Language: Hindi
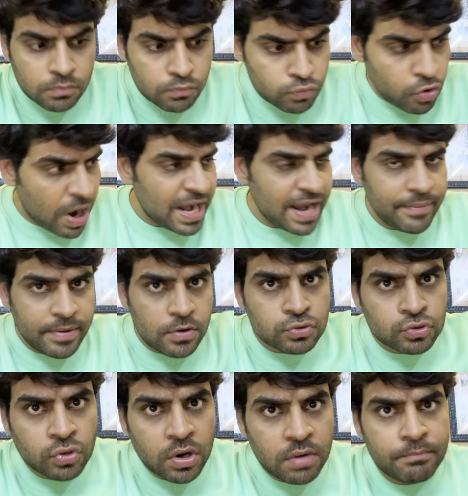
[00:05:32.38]
मोहल्ले में
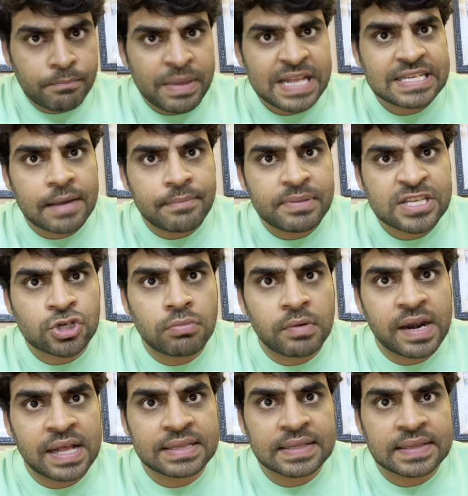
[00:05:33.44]
उसको बीच का बिच्छू
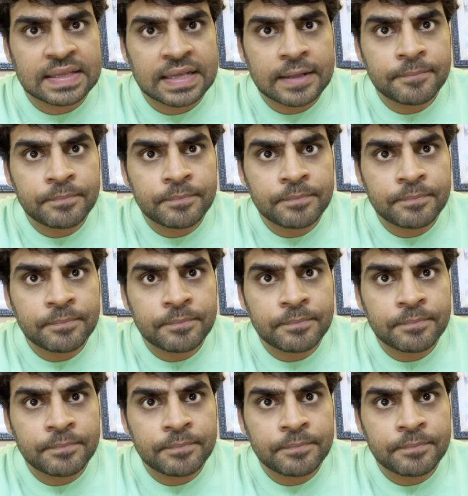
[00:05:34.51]
बनाते थे